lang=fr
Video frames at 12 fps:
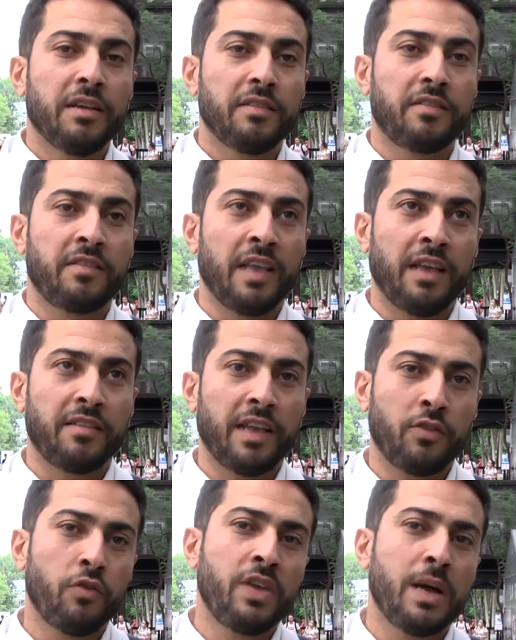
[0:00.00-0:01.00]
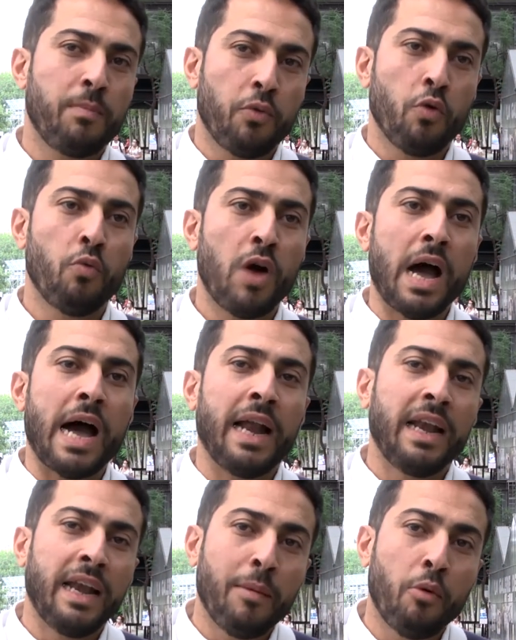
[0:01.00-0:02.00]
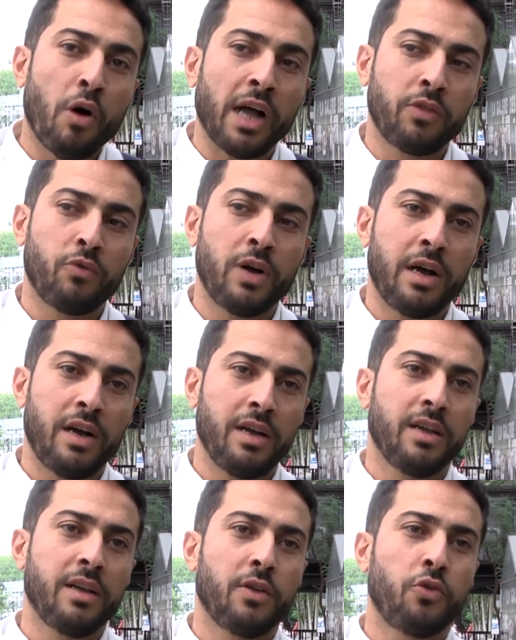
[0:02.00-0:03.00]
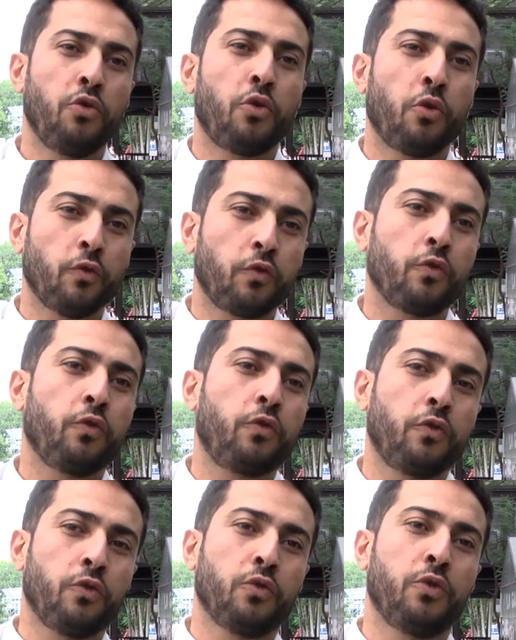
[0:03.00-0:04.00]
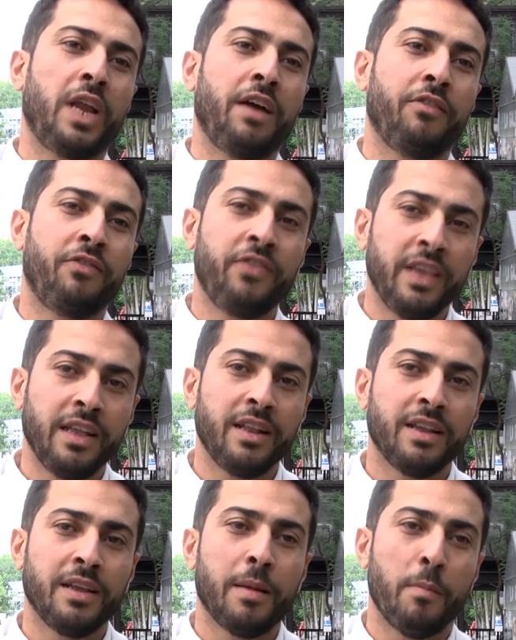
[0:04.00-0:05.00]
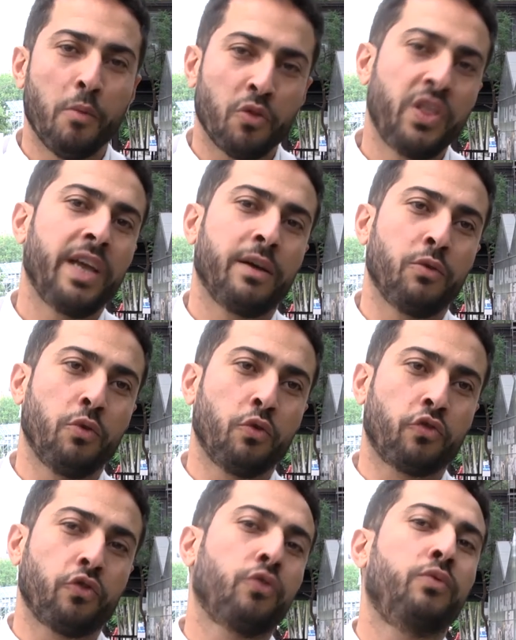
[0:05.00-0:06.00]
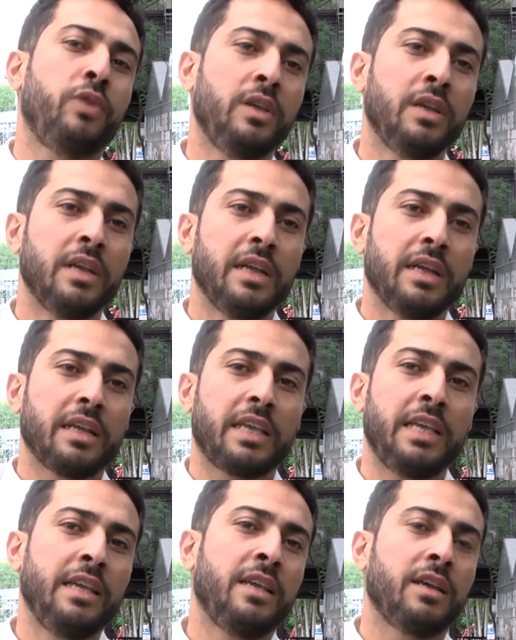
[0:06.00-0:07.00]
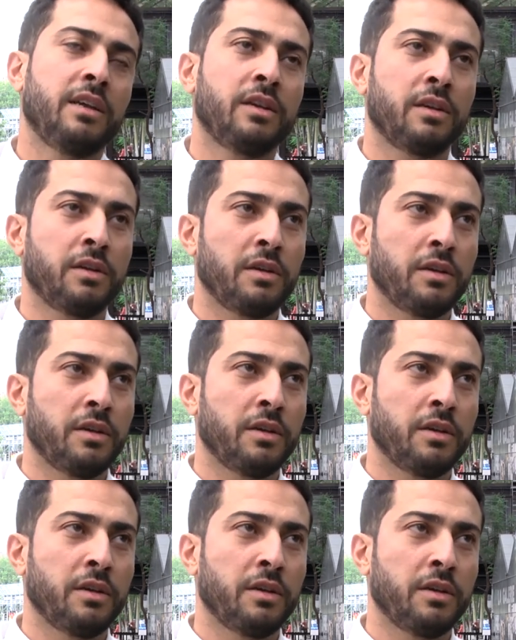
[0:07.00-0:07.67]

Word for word: ça, devient pour moi un laboratoire de construction de la ville moderne aujourd'hui qui euh,